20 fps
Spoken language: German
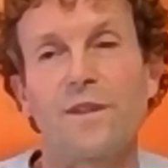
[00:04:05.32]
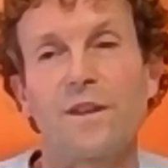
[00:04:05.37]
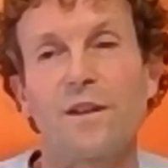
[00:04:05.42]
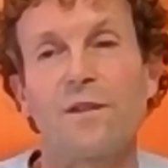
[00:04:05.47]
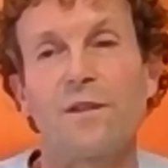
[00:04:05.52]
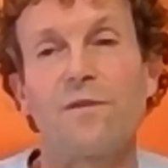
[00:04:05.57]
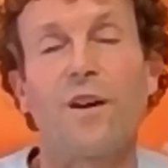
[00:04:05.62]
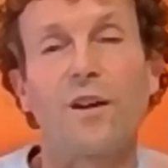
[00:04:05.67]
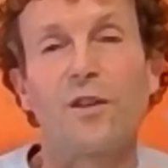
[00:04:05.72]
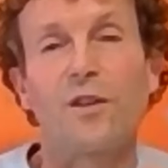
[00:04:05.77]

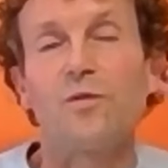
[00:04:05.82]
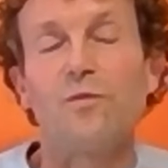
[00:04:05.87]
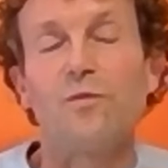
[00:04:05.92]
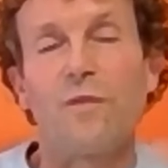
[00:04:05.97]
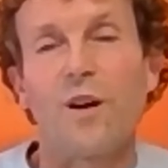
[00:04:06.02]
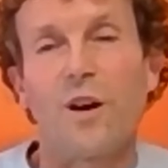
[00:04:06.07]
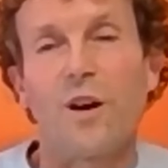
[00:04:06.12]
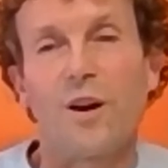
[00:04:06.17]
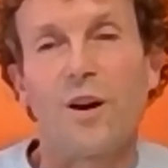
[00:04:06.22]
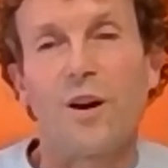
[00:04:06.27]

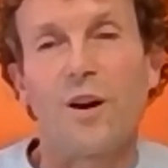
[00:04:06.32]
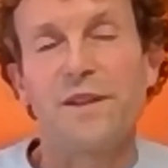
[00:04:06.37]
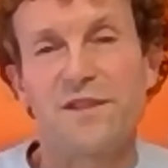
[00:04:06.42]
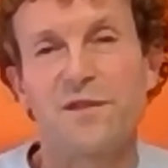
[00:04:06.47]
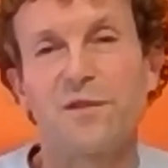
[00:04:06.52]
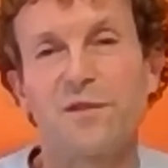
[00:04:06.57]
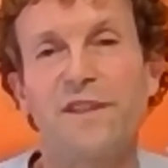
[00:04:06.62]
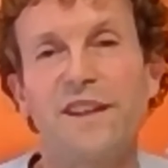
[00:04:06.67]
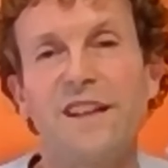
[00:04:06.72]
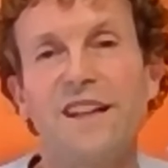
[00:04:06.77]
warum habe ich
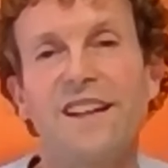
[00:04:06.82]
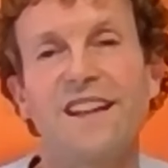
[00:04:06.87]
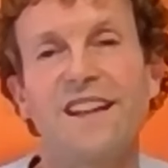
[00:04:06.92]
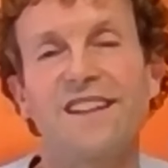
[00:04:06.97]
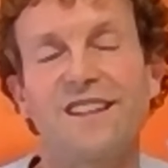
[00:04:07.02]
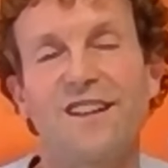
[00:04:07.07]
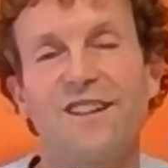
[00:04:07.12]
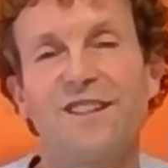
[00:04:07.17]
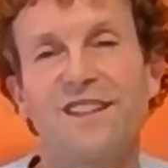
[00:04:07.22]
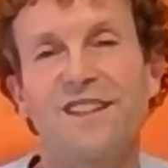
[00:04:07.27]
so viele
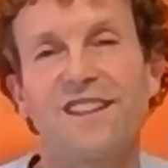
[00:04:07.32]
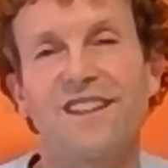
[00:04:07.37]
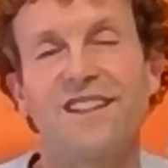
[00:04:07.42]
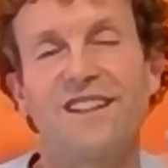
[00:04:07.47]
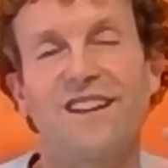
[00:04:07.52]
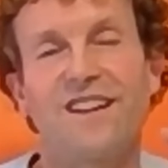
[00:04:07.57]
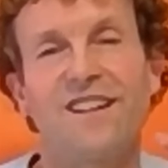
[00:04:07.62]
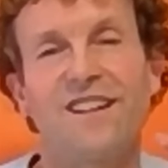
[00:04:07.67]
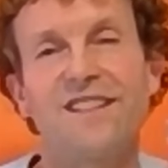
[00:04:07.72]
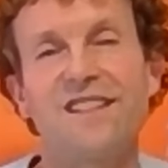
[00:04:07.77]
Gedanken?
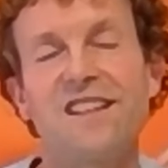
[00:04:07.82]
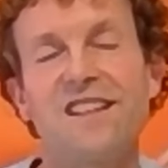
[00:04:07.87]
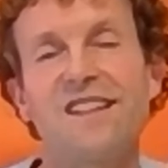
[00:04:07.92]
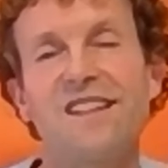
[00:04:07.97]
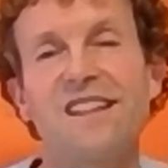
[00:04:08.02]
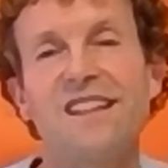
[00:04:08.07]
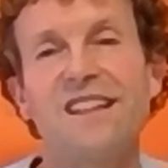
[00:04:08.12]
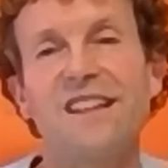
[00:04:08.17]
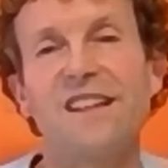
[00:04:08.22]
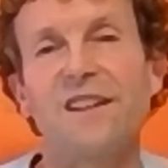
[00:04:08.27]
All diese
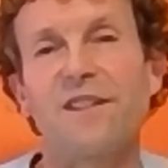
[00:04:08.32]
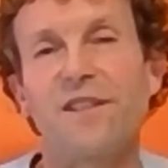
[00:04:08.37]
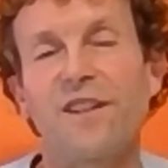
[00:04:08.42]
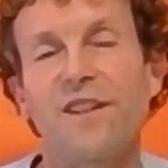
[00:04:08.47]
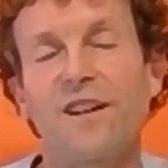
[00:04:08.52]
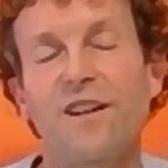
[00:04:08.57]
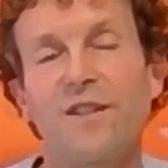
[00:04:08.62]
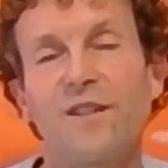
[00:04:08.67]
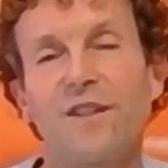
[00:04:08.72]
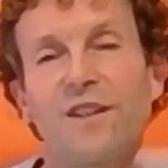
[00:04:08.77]
Dinge,
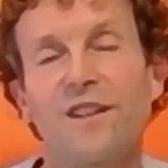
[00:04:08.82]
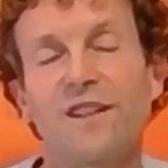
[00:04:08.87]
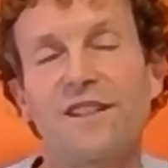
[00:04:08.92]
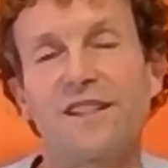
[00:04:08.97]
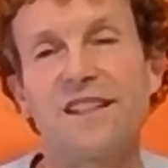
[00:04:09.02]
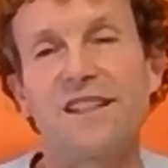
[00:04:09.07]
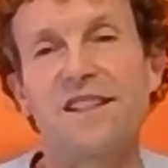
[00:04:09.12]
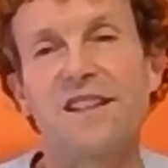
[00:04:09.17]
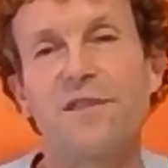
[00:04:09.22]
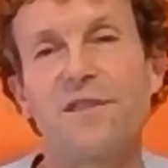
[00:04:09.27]
äh,
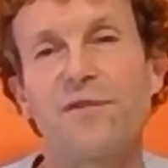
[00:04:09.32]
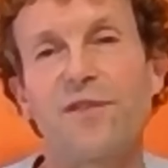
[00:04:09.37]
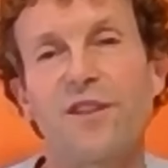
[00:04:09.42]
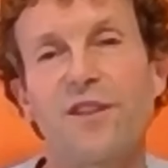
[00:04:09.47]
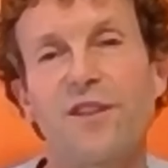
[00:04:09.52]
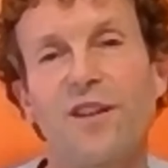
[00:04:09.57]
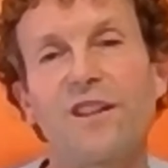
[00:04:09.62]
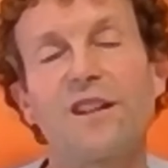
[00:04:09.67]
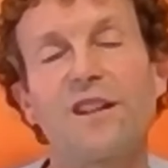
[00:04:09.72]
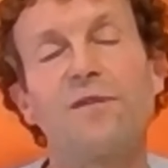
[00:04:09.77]
diese
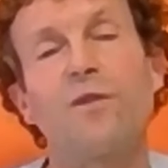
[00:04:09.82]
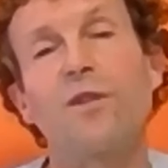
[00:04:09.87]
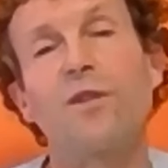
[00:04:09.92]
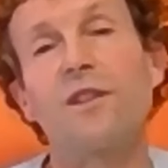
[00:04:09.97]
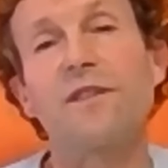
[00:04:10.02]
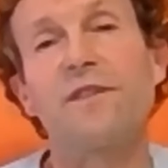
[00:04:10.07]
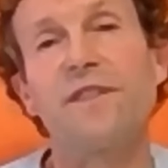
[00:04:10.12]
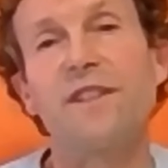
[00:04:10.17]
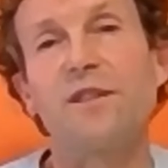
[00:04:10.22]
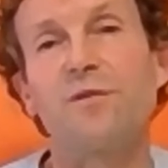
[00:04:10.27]
Fragen
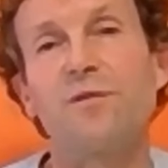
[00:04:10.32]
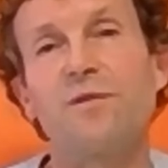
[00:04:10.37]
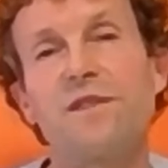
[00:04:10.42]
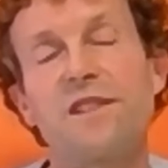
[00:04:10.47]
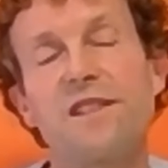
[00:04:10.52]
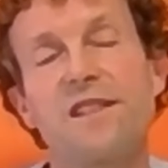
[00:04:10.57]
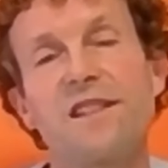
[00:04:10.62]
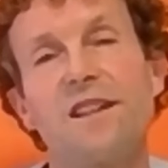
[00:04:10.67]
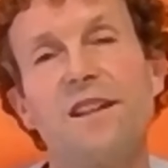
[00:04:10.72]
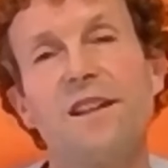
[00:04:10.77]
wollen wir
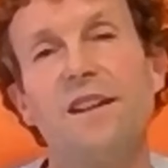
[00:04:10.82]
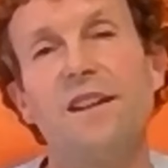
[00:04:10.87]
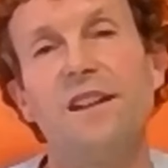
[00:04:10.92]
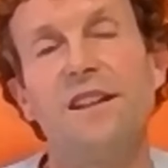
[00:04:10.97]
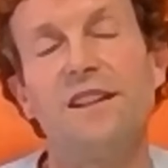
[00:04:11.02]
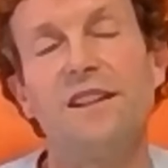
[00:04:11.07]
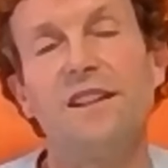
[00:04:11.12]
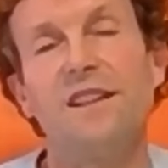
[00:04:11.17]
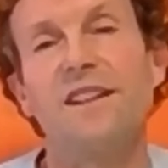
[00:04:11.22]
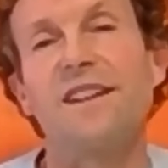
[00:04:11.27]
uns
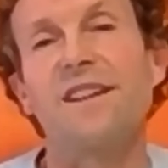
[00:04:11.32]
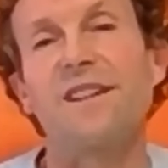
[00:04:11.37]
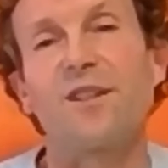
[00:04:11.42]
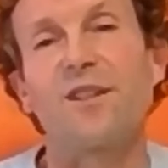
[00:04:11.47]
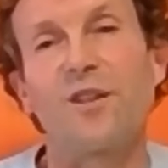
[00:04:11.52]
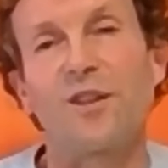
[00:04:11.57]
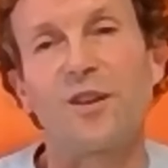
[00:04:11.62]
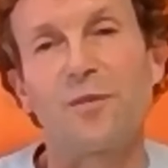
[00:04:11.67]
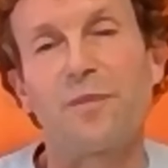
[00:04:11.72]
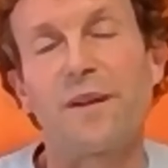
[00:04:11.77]

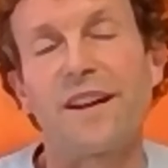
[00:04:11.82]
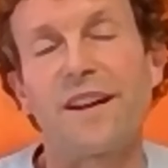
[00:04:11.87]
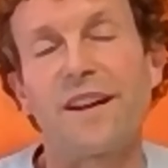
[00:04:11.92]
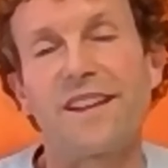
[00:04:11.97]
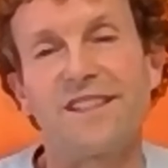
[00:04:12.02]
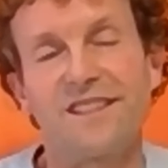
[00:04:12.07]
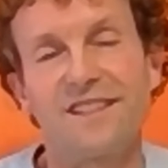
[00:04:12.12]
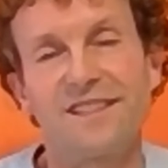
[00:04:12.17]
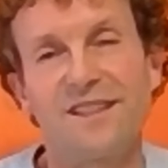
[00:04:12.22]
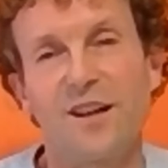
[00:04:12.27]

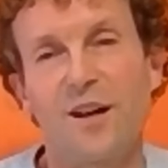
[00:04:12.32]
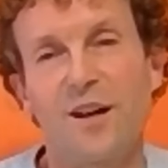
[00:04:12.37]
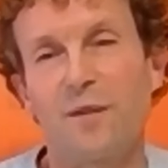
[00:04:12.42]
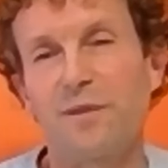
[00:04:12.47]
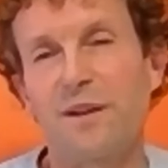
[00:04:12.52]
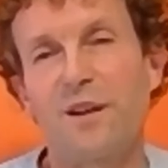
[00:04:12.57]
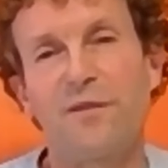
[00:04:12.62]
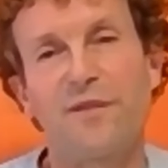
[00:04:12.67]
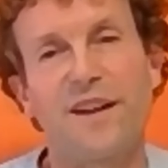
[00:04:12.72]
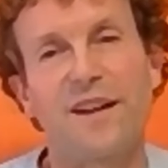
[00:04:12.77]
erarbeiten,
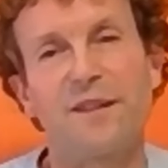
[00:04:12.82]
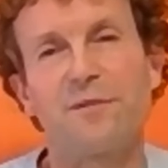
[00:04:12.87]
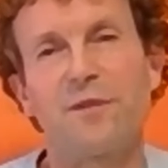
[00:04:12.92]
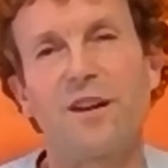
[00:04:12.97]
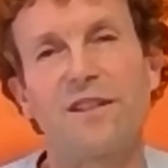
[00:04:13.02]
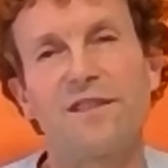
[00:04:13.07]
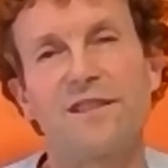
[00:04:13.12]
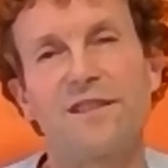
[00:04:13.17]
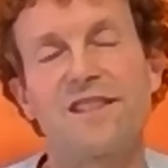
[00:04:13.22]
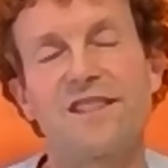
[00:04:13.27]
aber auf einem
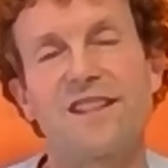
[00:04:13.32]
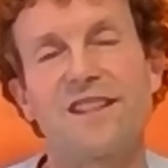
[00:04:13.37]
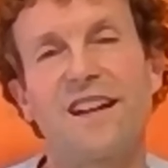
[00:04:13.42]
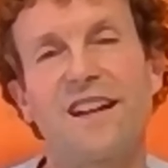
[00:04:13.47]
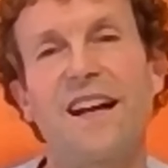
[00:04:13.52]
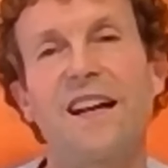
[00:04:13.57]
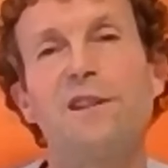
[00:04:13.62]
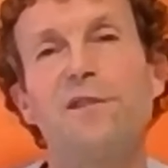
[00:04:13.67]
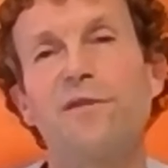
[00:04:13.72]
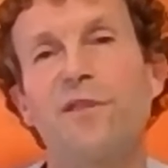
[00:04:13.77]
ganz
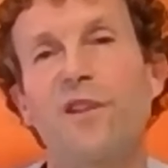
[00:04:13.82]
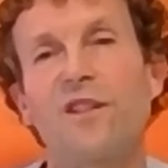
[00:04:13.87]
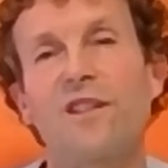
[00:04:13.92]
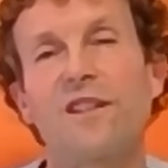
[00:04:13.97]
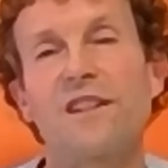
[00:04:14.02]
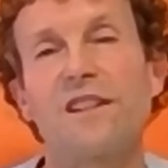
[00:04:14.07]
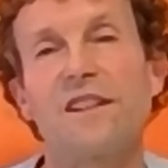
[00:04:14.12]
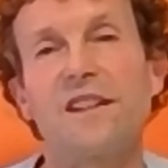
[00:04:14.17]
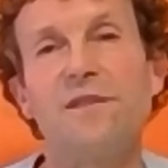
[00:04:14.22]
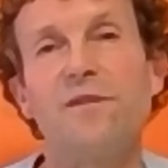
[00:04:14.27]

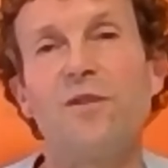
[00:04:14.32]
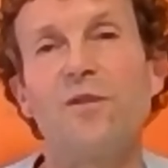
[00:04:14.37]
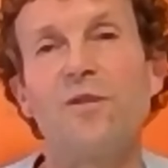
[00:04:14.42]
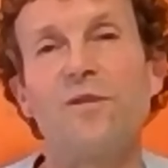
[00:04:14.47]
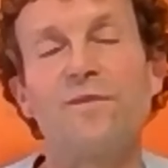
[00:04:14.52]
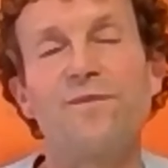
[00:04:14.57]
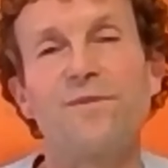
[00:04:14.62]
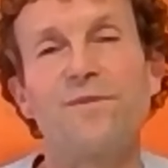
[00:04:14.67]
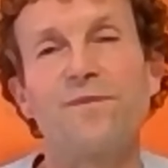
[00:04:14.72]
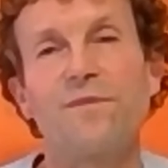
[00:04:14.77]
einfachen Niveau.